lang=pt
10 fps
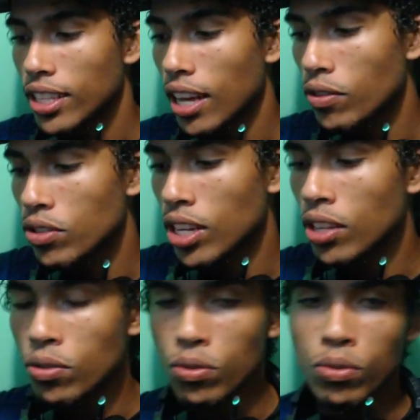Tava
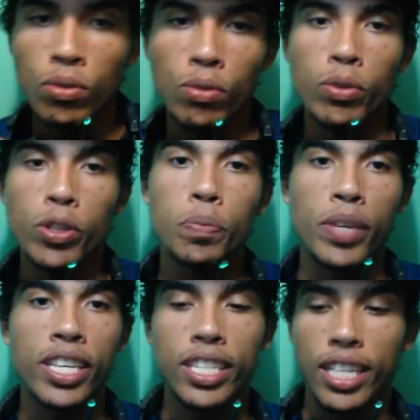usando o, o
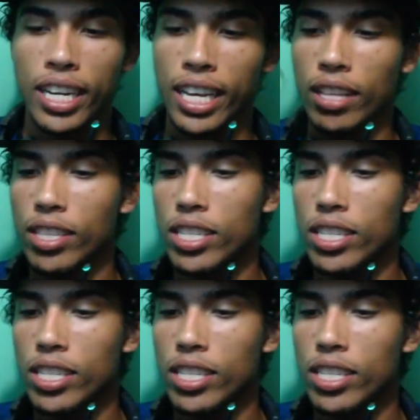Speed, tá ligado?